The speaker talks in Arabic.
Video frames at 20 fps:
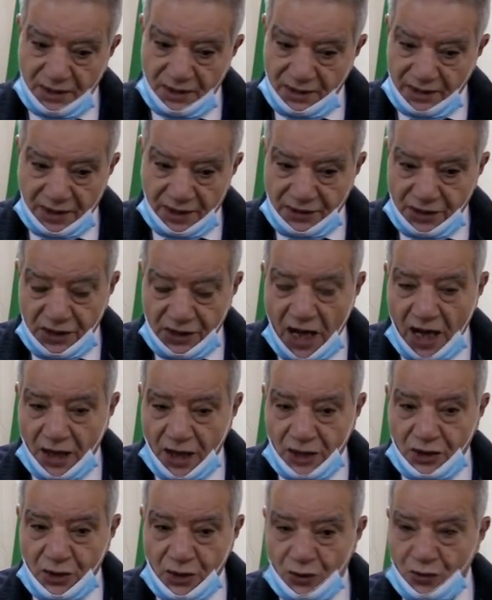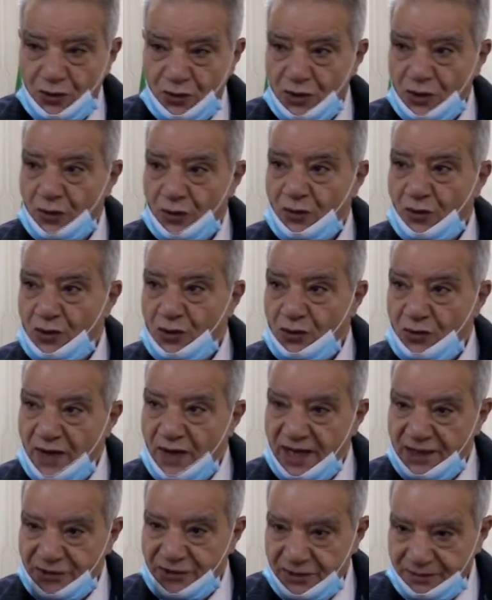يعني الحق الاول
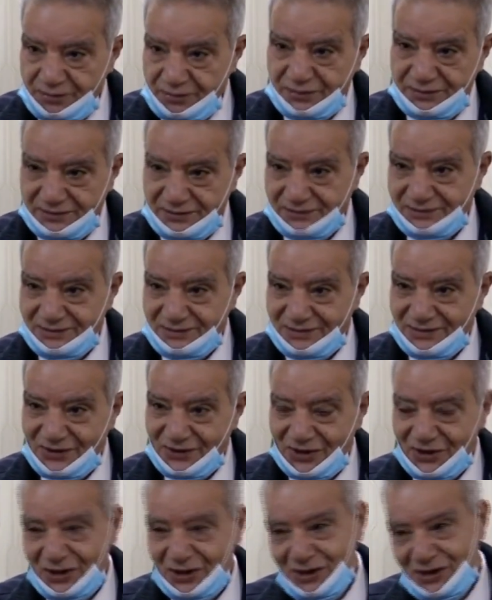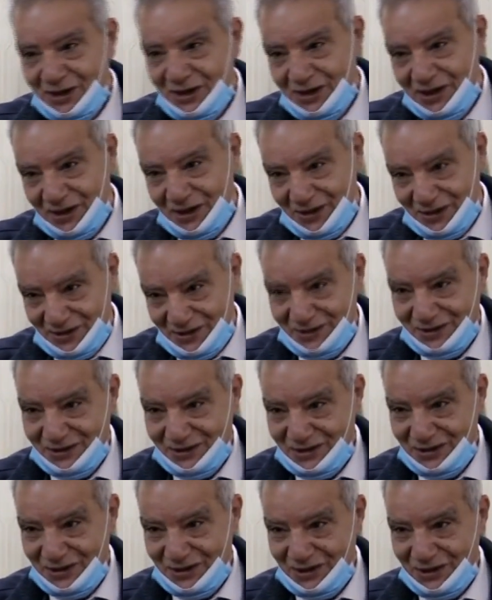والواجب اللي
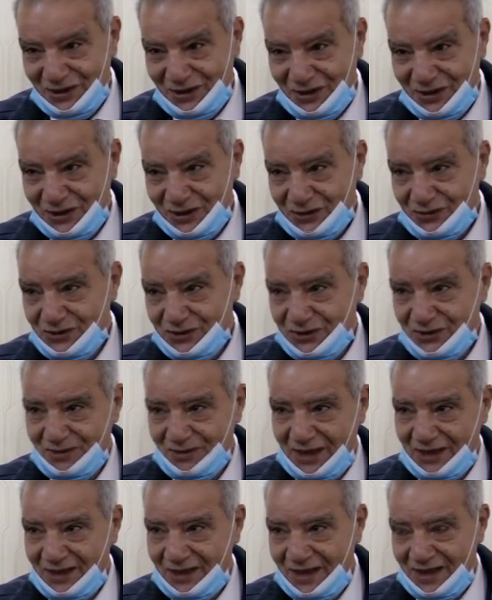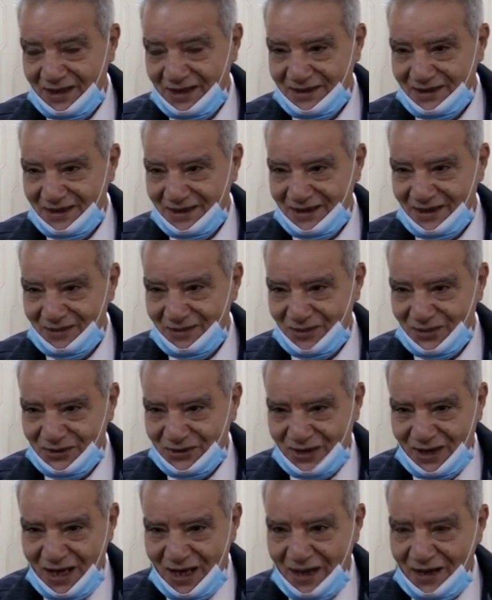يتوجب على
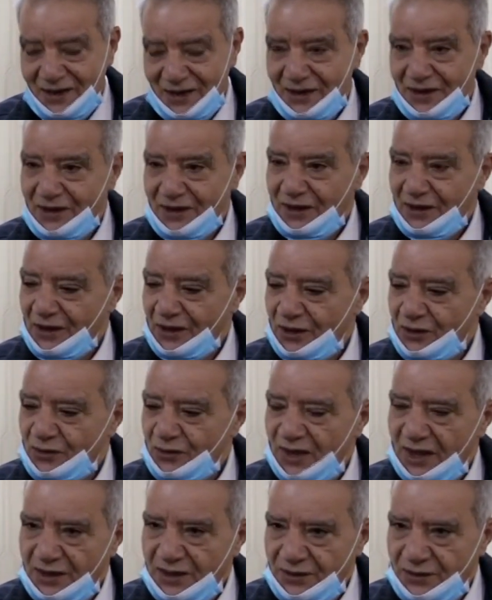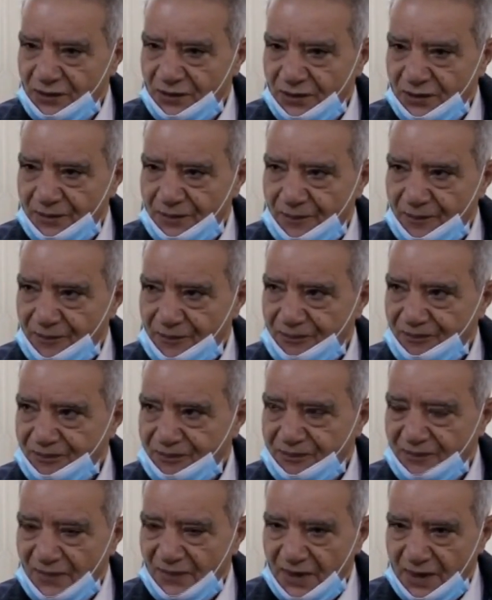المسرح هو أنه
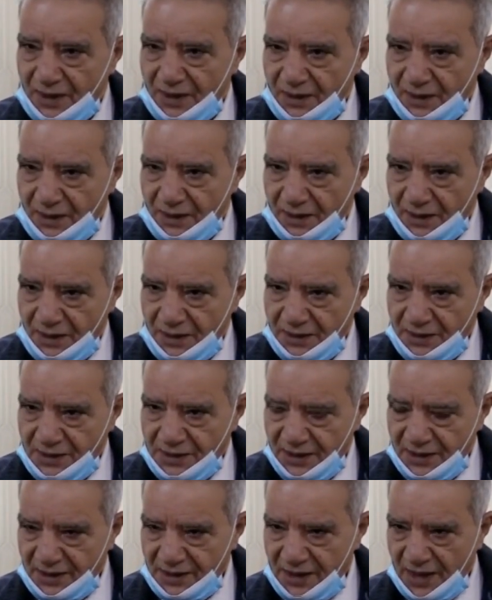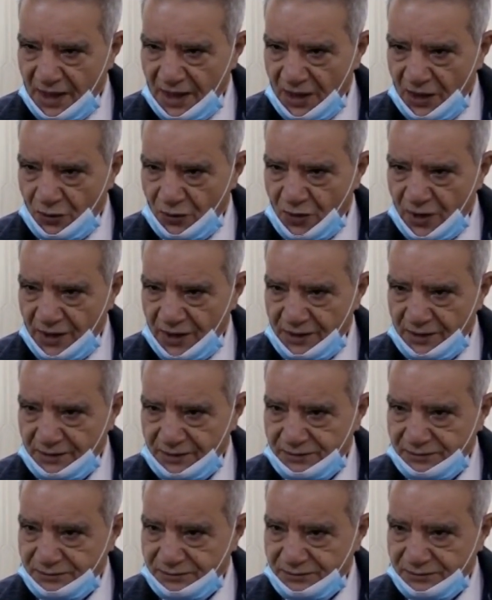يدير لنا أعوان